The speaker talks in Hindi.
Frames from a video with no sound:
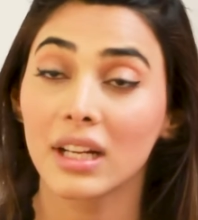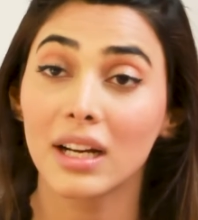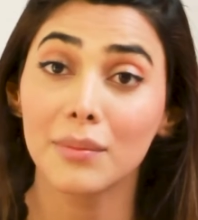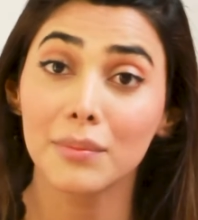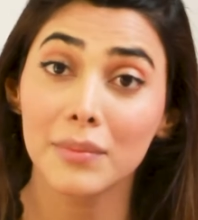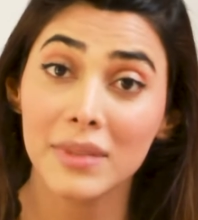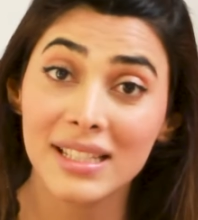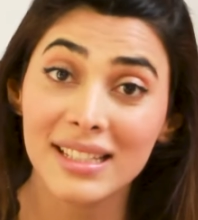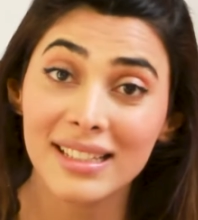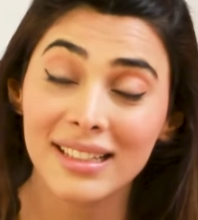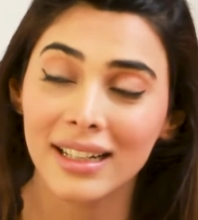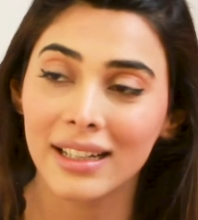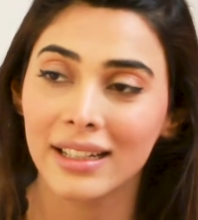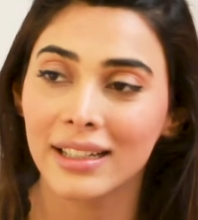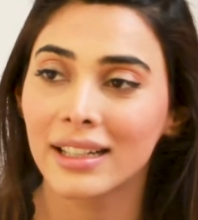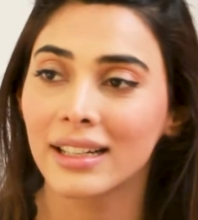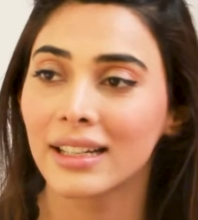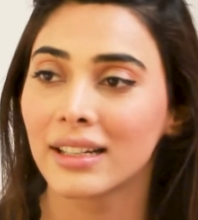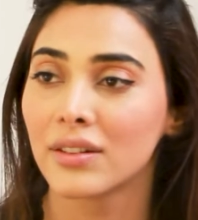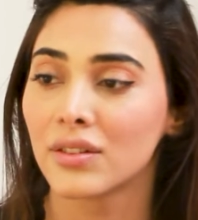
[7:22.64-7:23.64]
अब
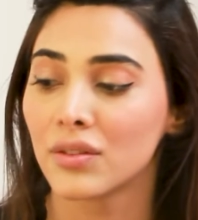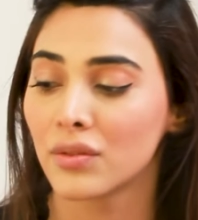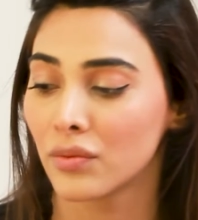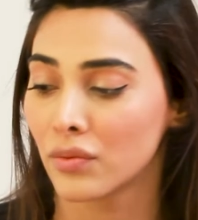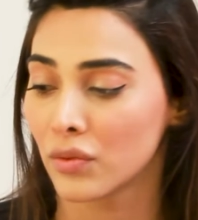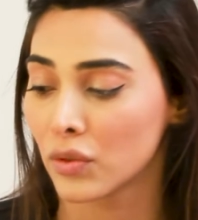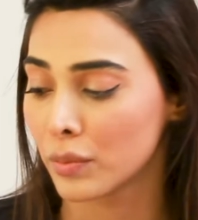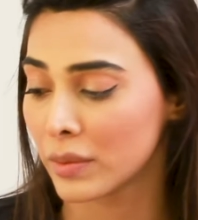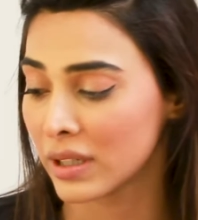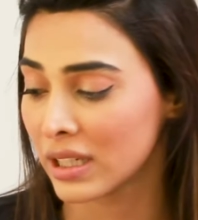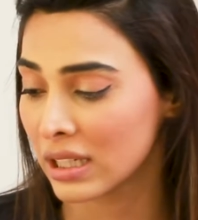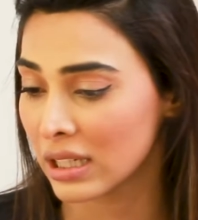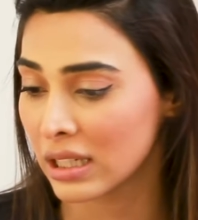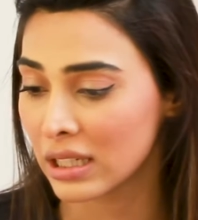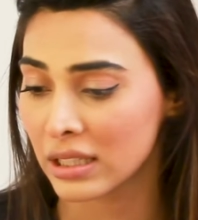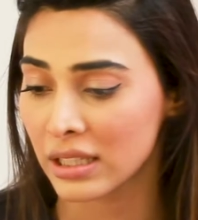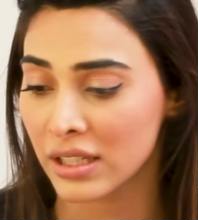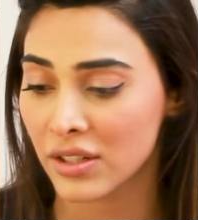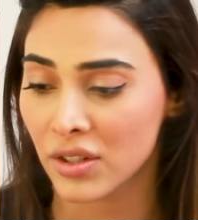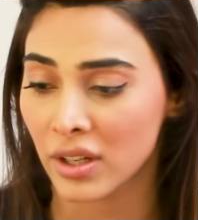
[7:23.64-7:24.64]
मस्कारा मैं
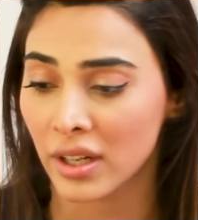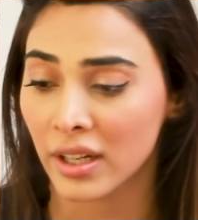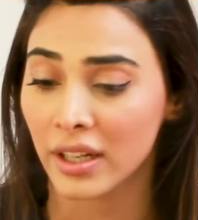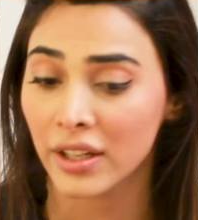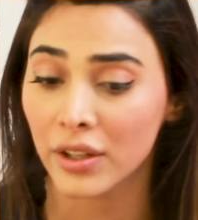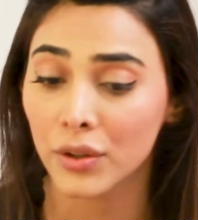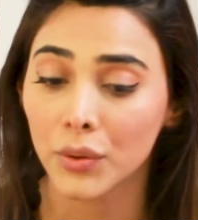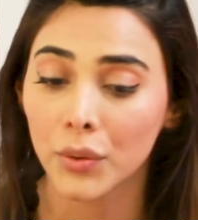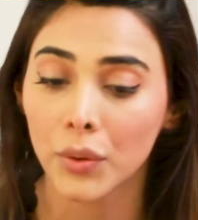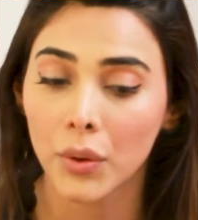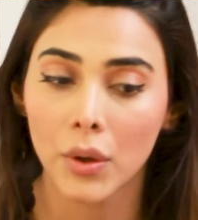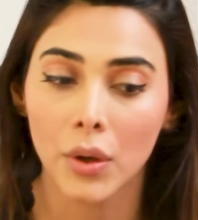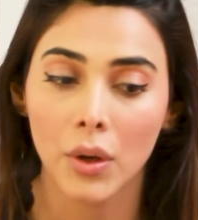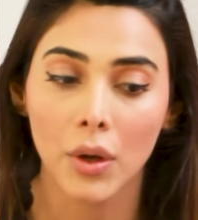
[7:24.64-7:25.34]
लगाने जा रही हूँ